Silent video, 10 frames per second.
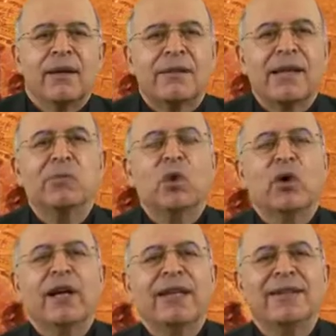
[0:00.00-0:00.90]

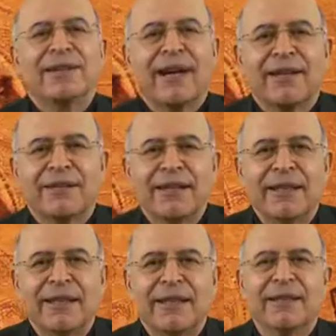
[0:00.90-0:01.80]
Siamo
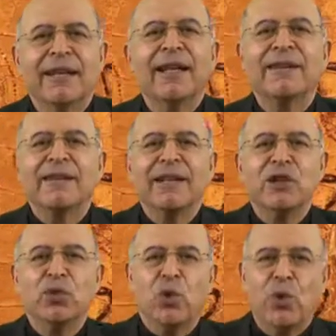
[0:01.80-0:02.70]
entrati nel
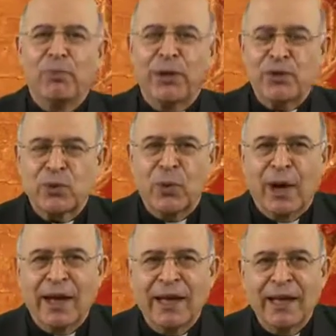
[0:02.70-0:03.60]
triduo
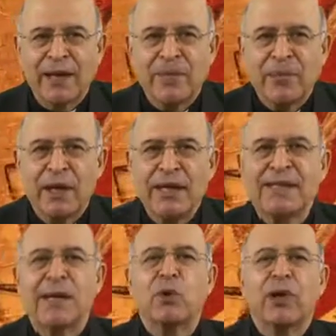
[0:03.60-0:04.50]
pasquale e
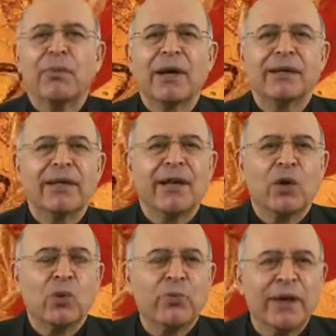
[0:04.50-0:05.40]
siamo chiamati a
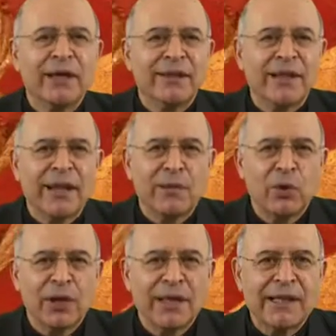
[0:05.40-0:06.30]
comprendere
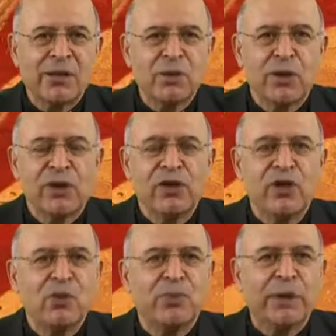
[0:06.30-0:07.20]
l'amore del Signore
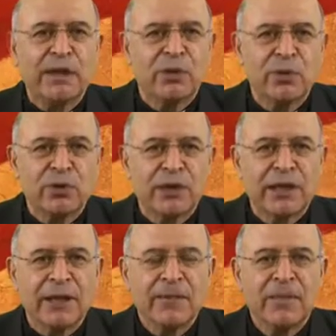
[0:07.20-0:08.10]
Gesù per
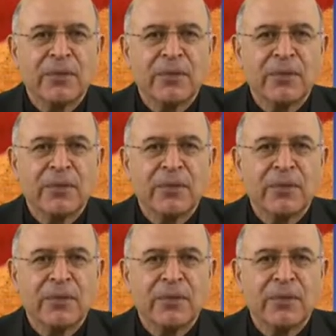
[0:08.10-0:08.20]
tutti.